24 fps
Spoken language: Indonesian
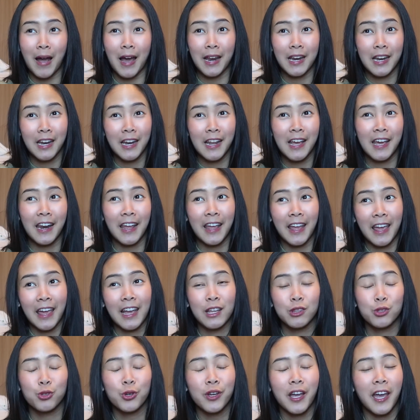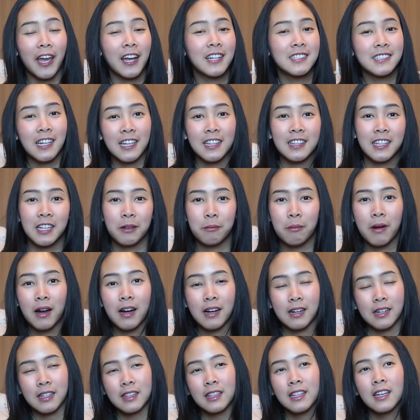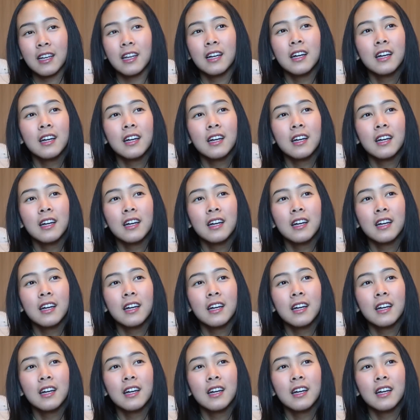ada daerah yang kayak gitu kayak cantik banget